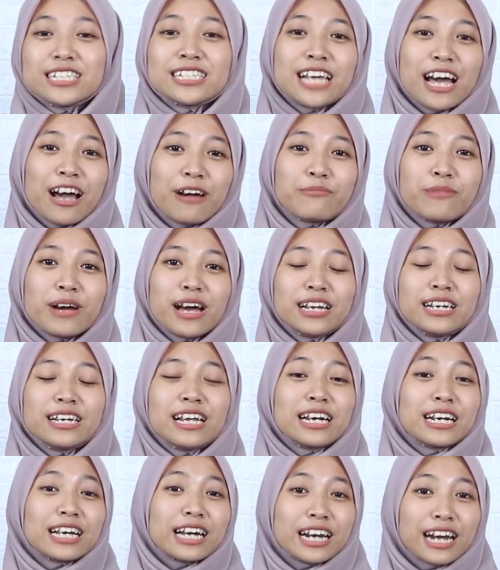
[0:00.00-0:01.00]
sahabat,
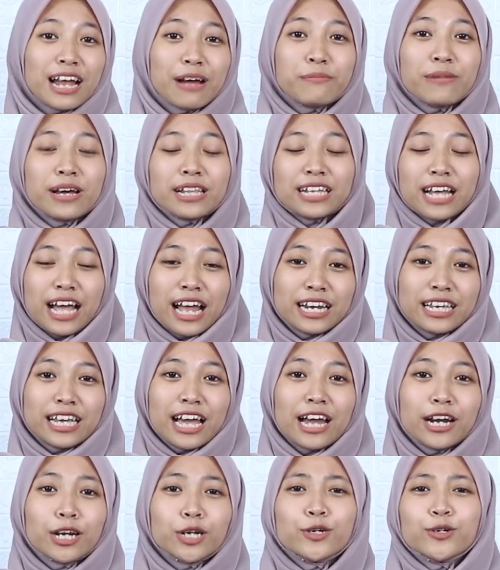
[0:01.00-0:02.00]
dan kerabat
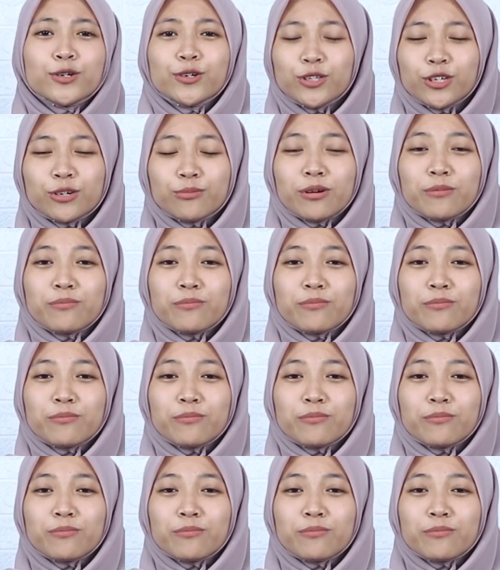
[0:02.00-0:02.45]
kalian untuk